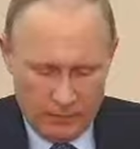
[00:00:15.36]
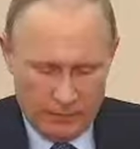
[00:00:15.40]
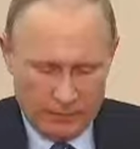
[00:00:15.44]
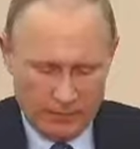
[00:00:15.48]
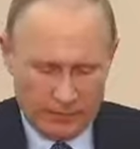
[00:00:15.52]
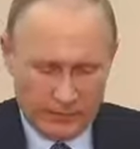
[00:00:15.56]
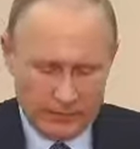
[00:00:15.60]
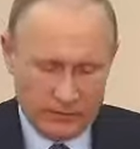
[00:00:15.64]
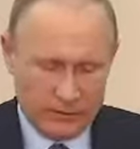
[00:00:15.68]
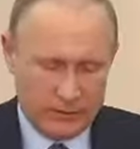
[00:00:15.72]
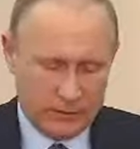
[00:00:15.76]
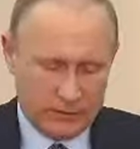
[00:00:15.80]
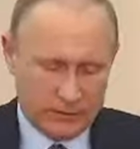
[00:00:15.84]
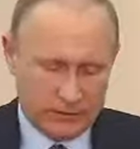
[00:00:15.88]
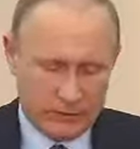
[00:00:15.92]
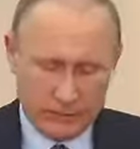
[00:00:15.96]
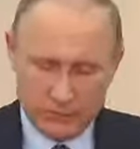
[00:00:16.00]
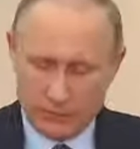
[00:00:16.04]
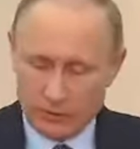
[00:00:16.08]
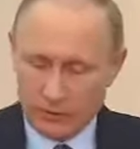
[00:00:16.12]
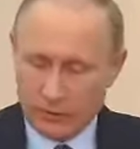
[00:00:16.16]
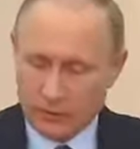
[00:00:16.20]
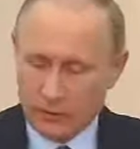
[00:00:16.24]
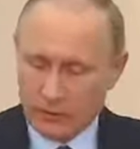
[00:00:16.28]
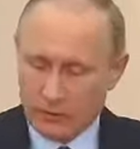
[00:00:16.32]

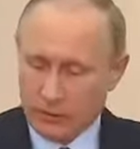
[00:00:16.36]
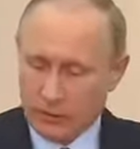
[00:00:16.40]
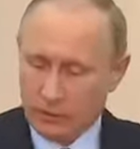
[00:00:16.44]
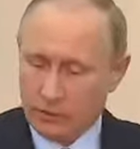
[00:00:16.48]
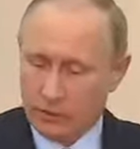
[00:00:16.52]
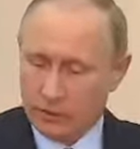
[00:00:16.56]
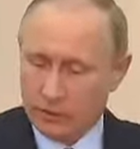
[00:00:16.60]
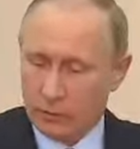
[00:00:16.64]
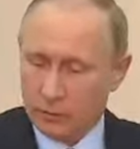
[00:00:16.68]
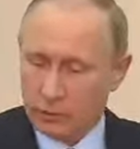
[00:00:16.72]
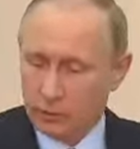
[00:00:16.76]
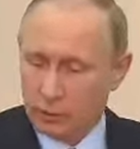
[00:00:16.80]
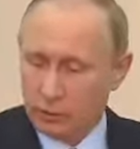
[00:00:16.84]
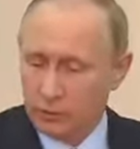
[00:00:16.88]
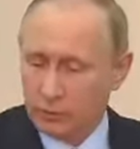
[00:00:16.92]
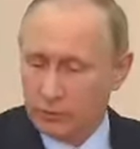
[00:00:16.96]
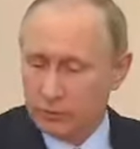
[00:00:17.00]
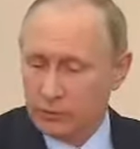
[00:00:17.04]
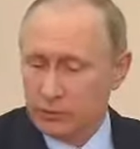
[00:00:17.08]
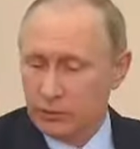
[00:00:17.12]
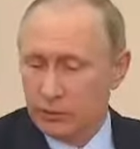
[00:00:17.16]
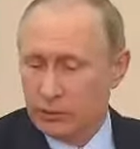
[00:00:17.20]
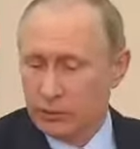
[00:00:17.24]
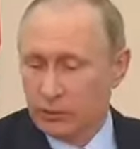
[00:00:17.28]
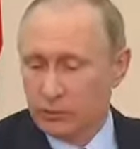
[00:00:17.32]
последствия и то, что мы
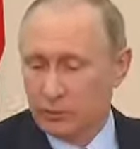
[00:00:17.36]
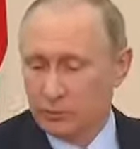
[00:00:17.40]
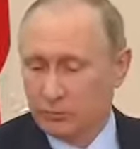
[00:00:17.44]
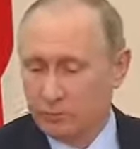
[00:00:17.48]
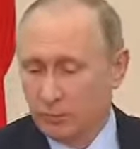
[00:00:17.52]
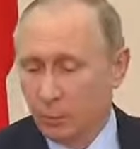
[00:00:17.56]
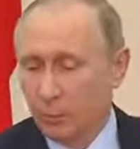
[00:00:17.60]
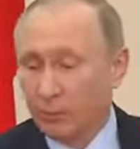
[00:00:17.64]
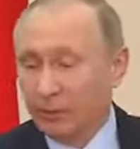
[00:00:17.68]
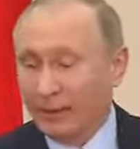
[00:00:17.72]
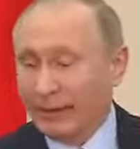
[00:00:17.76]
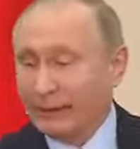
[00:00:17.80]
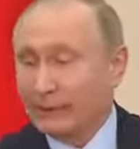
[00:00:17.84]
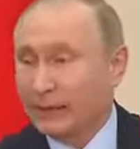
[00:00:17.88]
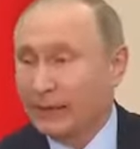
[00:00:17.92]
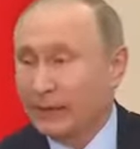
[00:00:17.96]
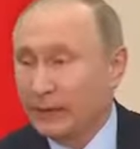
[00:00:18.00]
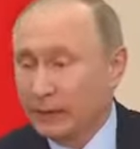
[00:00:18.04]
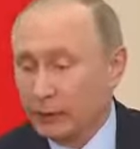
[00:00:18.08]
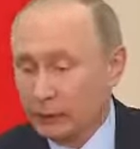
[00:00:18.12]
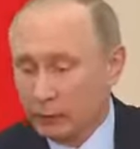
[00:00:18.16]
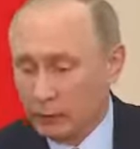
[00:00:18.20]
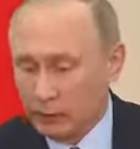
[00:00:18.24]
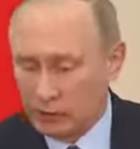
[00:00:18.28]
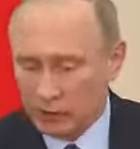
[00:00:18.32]
делаем по
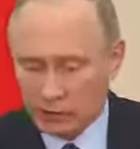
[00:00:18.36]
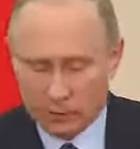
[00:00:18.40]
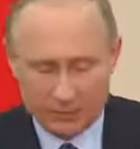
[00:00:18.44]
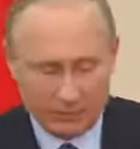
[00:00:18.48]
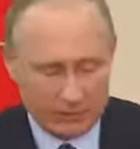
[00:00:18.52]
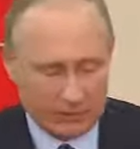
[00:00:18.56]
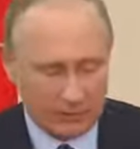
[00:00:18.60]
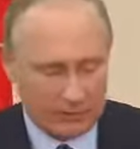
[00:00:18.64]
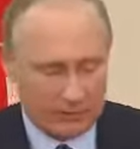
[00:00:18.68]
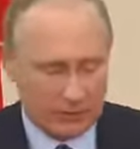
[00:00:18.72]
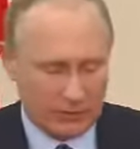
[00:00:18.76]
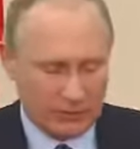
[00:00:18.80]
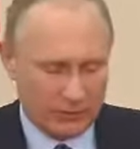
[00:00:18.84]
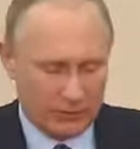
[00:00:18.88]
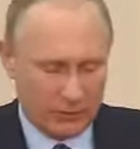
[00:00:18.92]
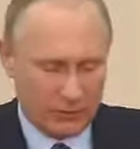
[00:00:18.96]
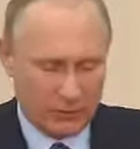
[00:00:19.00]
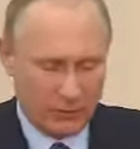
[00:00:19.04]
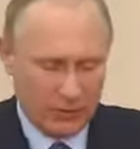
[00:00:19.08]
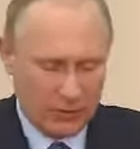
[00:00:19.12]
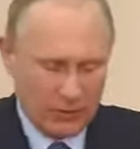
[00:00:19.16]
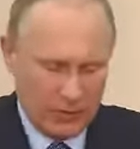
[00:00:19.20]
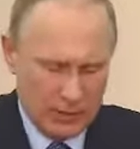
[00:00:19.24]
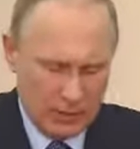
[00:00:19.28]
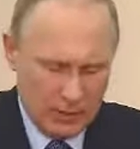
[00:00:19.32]
преодолению этих последствий,
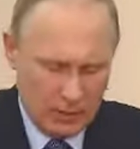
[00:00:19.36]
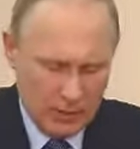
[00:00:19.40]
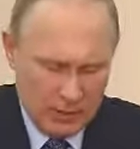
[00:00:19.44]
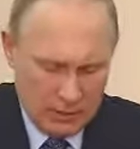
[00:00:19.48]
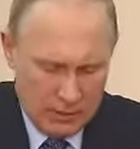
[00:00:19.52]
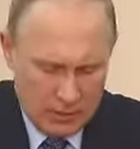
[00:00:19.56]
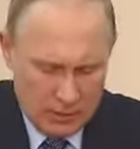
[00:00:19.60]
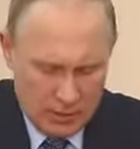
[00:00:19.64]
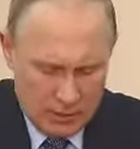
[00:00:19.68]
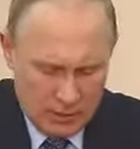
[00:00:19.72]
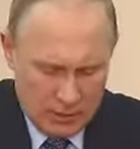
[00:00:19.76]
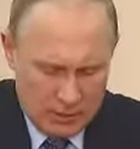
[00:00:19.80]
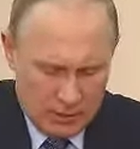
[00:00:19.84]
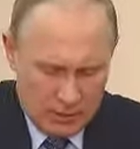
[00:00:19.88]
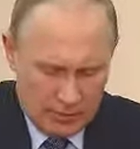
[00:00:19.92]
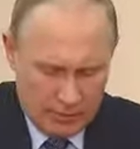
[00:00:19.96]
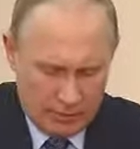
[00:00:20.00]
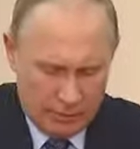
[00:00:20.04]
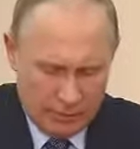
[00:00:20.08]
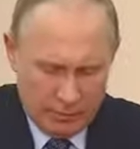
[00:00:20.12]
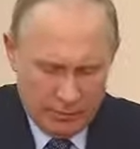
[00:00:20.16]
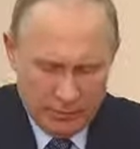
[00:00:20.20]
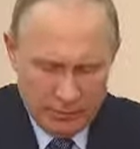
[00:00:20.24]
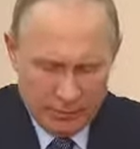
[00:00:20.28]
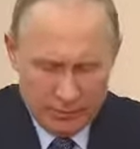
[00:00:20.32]

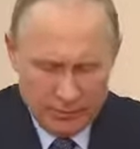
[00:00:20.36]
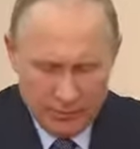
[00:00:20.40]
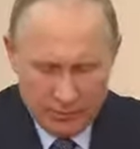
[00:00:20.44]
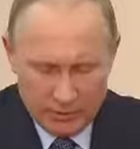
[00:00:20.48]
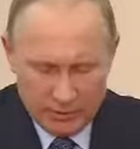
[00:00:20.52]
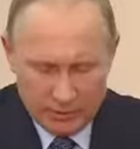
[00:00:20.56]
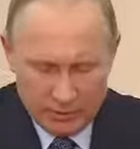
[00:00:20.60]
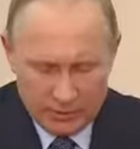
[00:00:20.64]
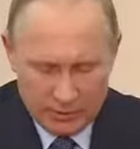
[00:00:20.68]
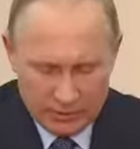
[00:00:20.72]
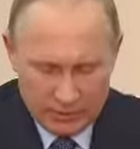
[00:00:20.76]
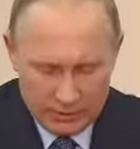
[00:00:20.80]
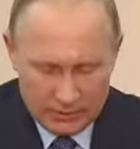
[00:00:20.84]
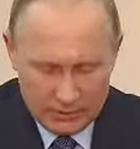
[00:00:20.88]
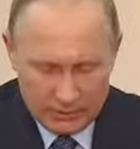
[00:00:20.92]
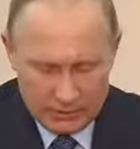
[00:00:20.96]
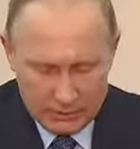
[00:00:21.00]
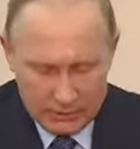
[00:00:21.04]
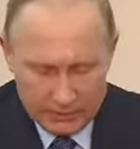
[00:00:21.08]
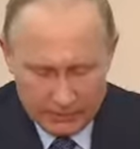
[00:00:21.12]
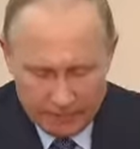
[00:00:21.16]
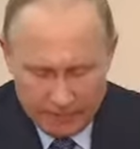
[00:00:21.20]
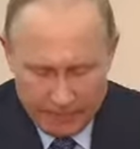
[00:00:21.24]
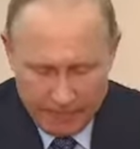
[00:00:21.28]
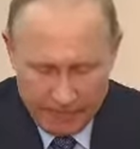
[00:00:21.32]
по борьбе
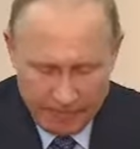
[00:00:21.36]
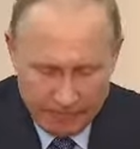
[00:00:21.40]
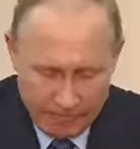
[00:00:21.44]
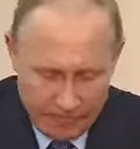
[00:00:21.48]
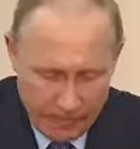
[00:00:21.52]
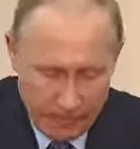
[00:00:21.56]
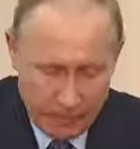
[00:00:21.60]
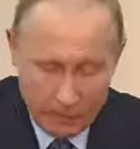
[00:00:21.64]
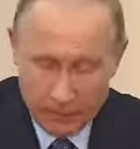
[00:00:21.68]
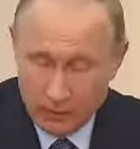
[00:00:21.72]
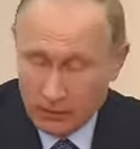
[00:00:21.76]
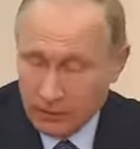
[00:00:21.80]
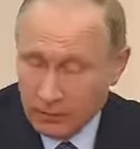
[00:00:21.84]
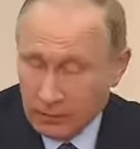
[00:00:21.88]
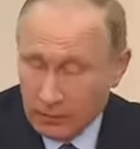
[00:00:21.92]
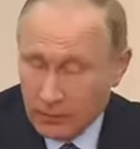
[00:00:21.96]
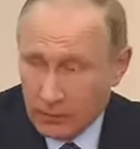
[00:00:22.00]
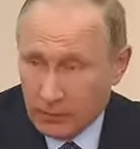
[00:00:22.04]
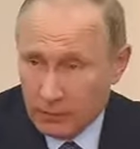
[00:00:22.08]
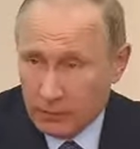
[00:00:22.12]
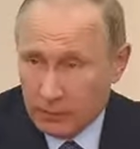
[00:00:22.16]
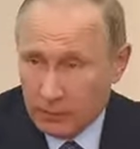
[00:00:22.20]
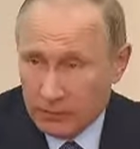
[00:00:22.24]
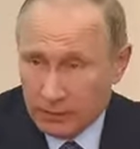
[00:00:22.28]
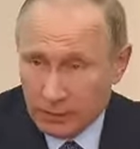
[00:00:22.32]
с
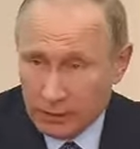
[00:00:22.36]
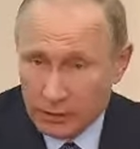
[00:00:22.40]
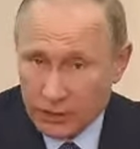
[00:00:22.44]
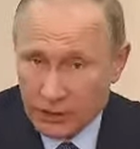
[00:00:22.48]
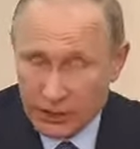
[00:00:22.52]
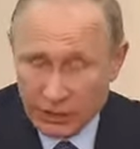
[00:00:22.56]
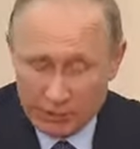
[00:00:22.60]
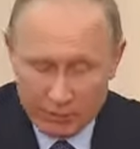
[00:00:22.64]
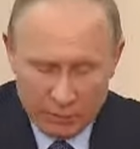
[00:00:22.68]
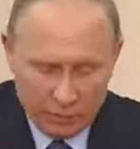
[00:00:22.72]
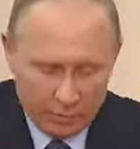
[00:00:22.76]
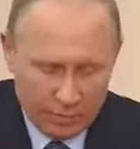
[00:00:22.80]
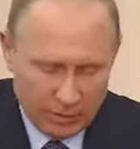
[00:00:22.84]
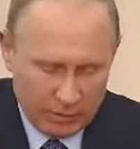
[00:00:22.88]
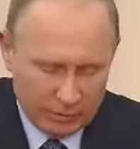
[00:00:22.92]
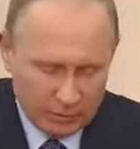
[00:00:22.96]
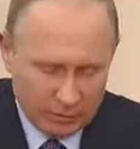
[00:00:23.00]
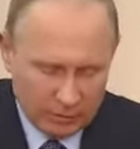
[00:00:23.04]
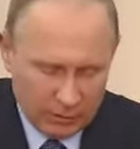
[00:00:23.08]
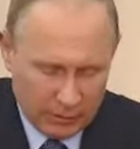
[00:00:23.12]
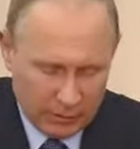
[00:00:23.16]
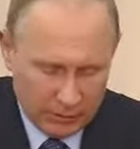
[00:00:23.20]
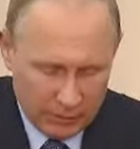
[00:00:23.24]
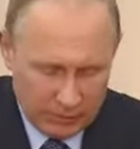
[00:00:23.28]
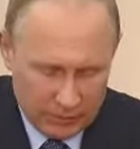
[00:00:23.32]
пожарами,
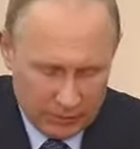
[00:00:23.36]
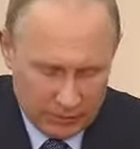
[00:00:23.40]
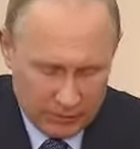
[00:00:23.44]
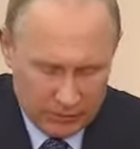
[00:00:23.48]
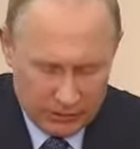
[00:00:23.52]
паводками, со